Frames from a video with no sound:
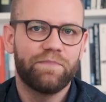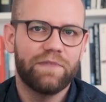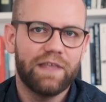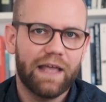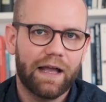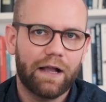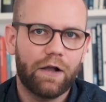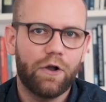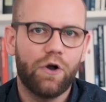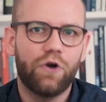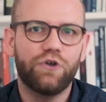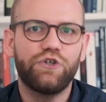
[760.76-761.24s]

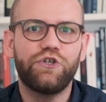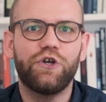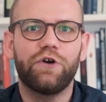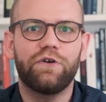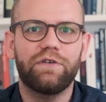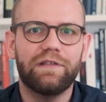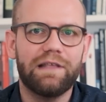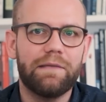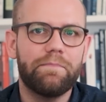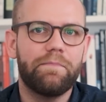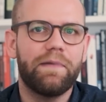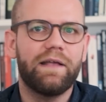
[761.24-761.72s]
jak go
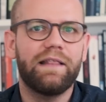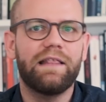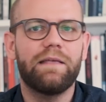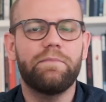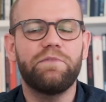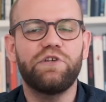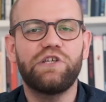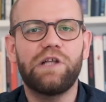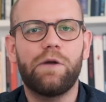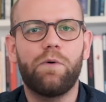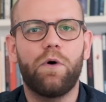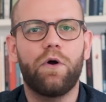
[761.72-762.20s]
osiągnę, będę
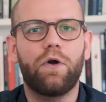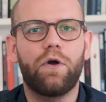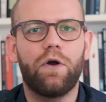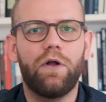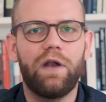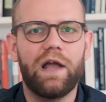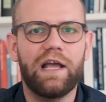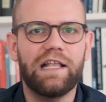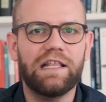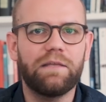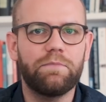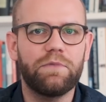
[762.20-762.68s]
myślał o
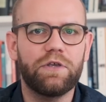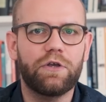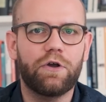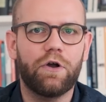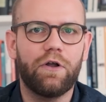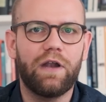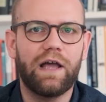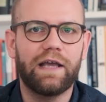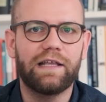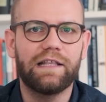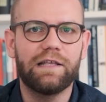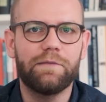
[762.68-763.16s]
kolejnym i
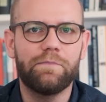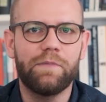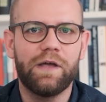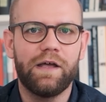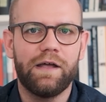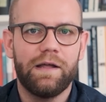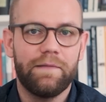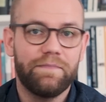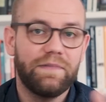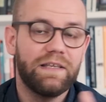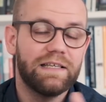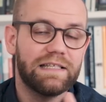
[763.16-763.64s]
kolejnym,
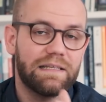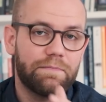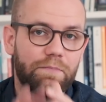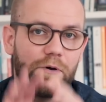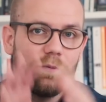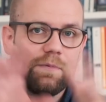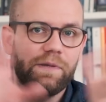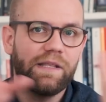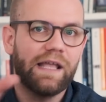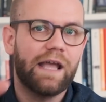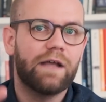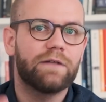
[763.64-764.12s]
nie
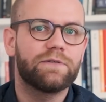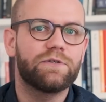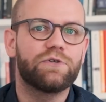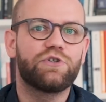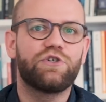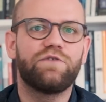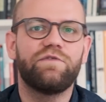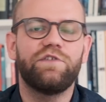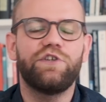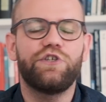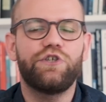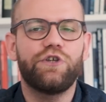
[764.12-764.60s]
zapominając
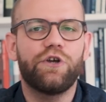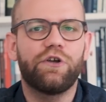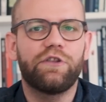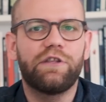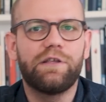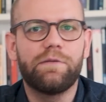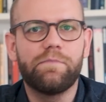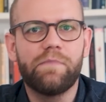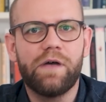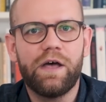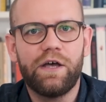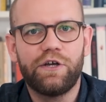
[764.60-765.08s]
oczywiście o
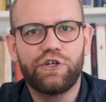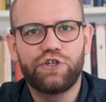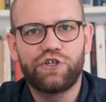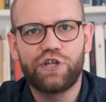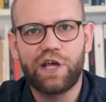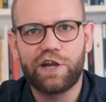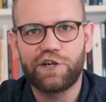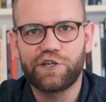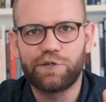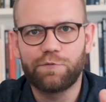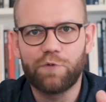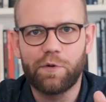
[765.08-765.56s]
tym
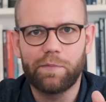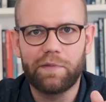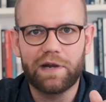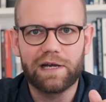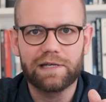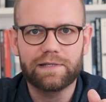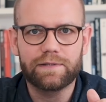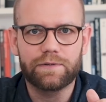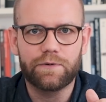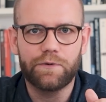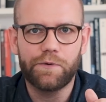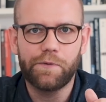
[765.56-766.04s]
szerszym
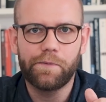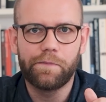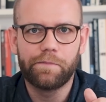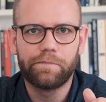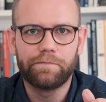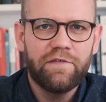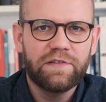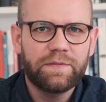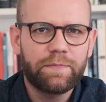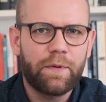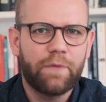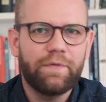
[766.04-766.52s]
obrazku.
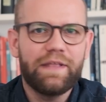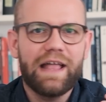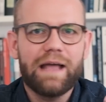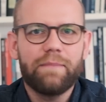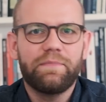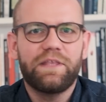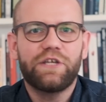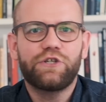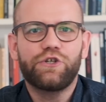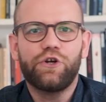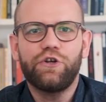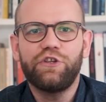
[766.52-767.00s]

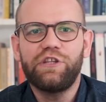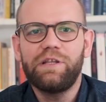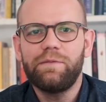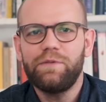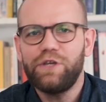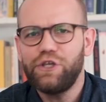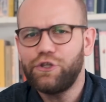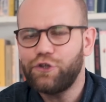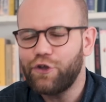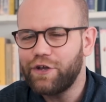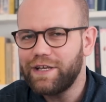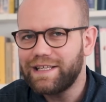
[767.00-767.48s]
Wspominałem też o
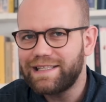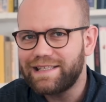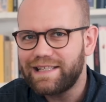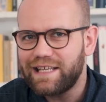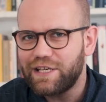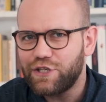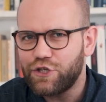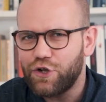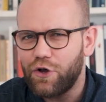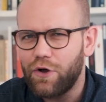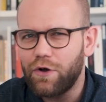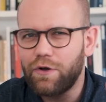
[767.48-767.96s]
tym i to jest
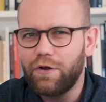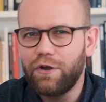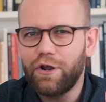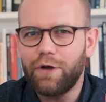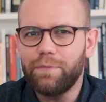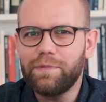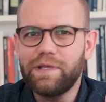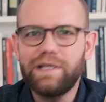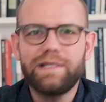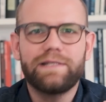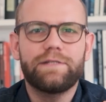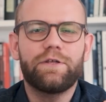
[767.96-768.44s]
też
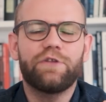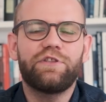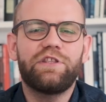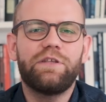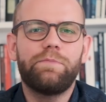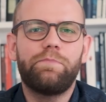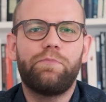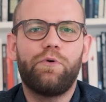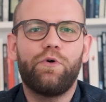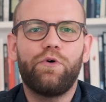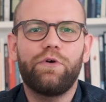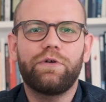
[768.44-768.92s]
ogromnie
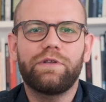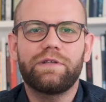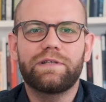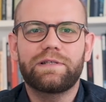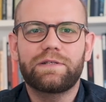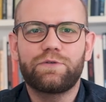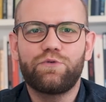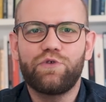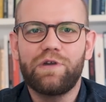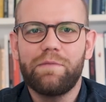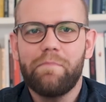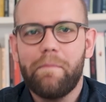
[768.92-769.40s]
istotny punkt,
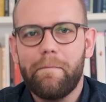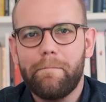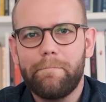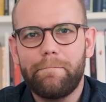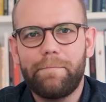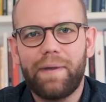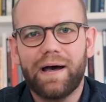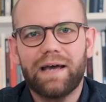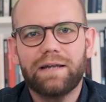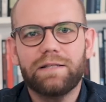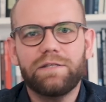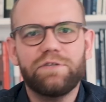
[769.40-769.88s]
z którym
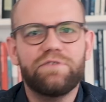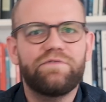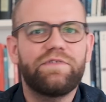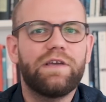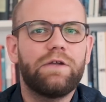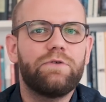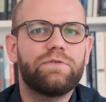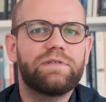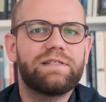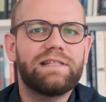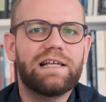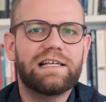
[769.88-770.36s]
bardzo
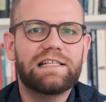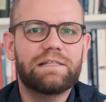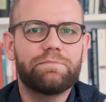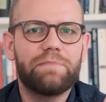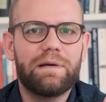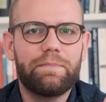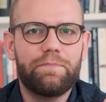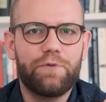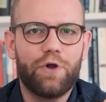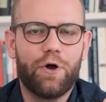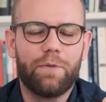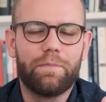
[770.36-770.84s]
wielu z nas
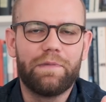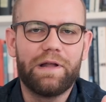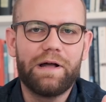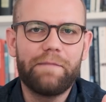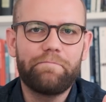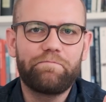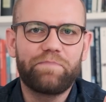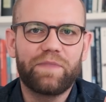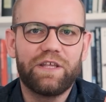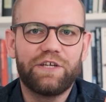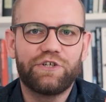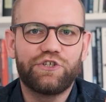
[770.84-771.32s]
ma
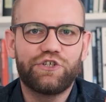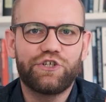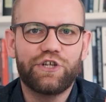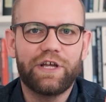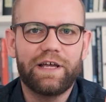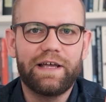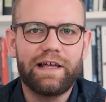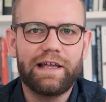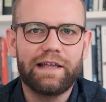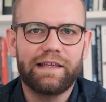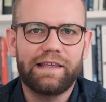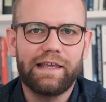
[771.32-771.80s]
problem,
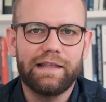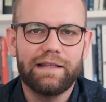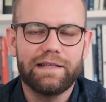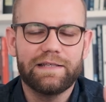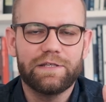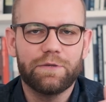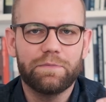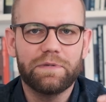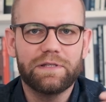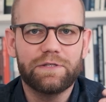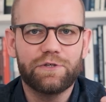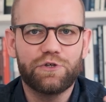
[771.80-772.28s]
że kiedy
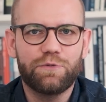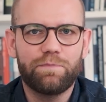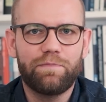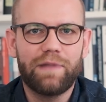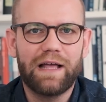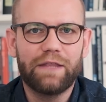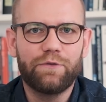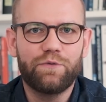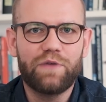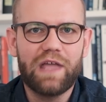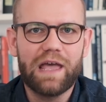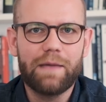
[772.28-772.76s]
sobie coś
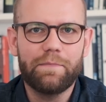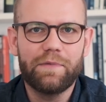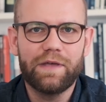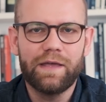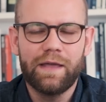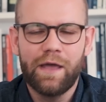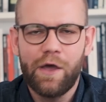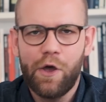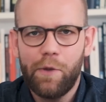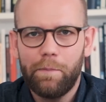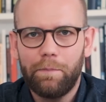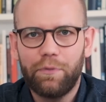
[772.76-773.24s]

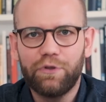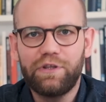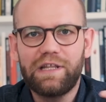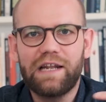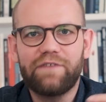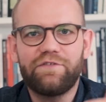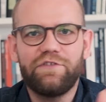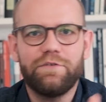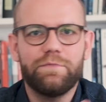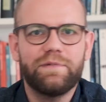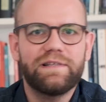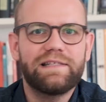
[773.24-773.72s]
planujemy,
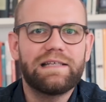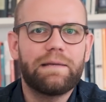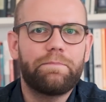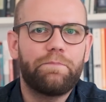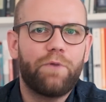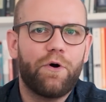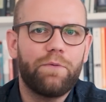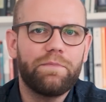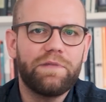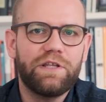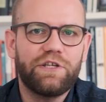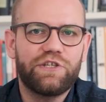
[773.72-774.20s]
potrafimy
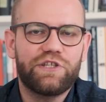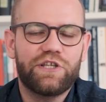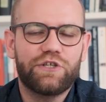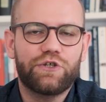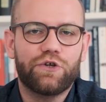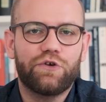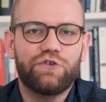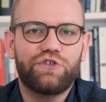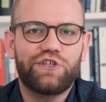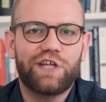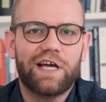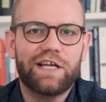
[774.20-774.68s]
zapomnieć
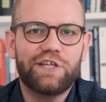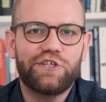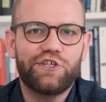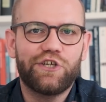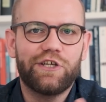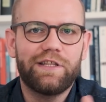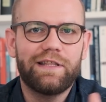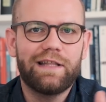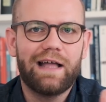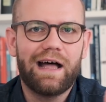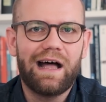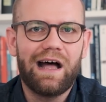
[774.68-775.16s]
też o
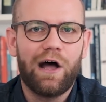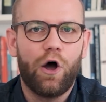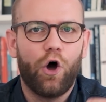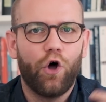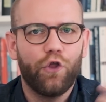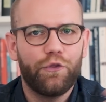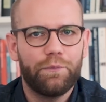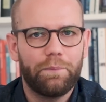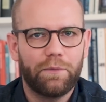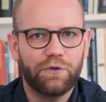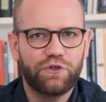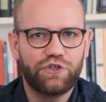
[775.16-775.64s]
czasie na
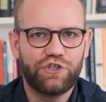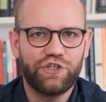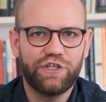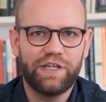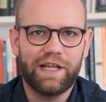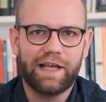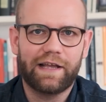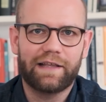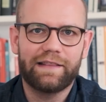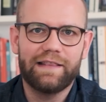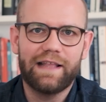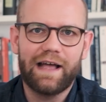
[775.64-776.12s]

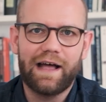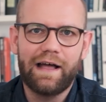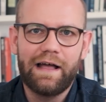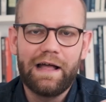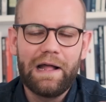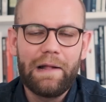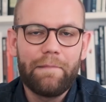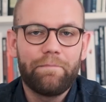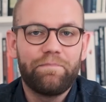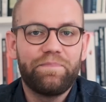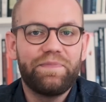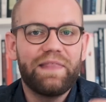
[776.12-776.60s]
odpoczynek, na
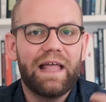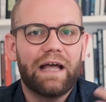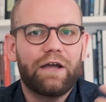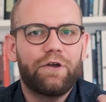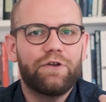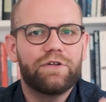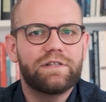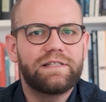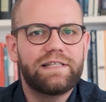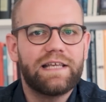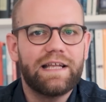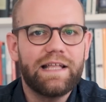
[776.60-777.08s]

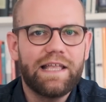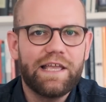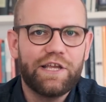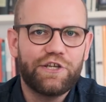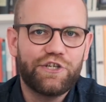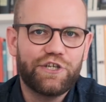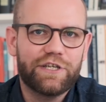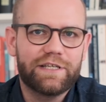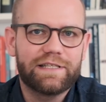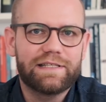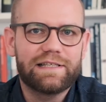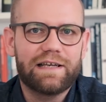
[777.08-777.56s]
nagrodzenie
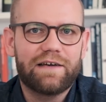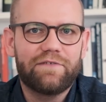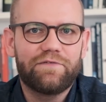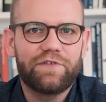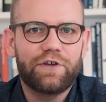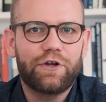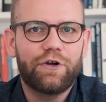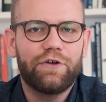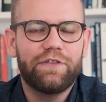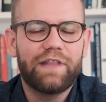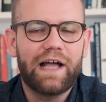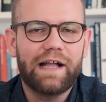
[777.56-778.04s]
się za
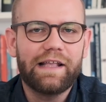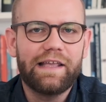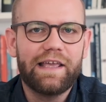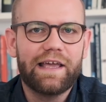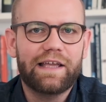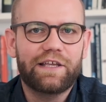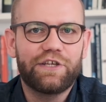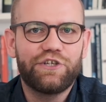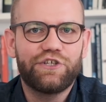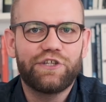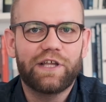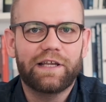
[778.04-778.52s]
wykonanie
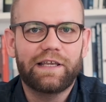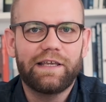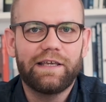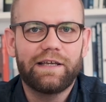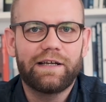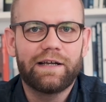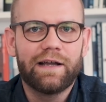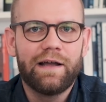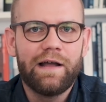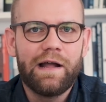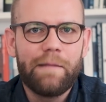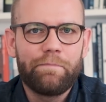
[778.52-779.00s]
jakichś
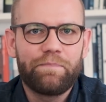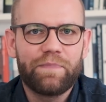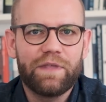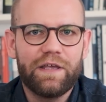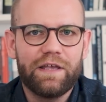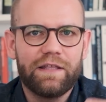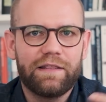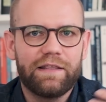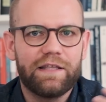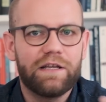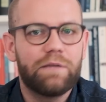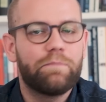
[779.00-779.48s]
takich
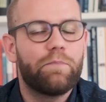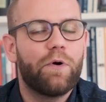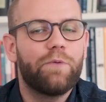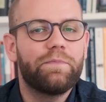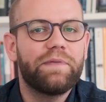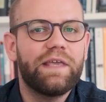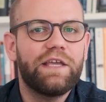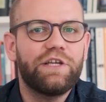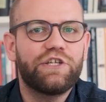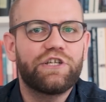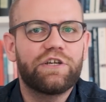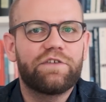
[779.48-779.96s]
y, tych
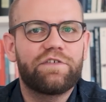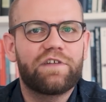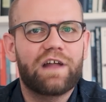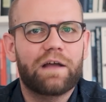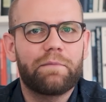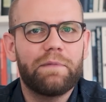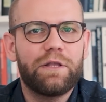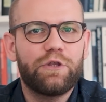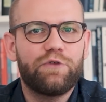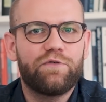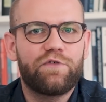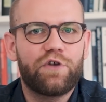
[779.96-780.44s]
pomniejszych
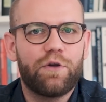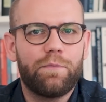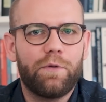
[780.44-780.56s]
fragmentów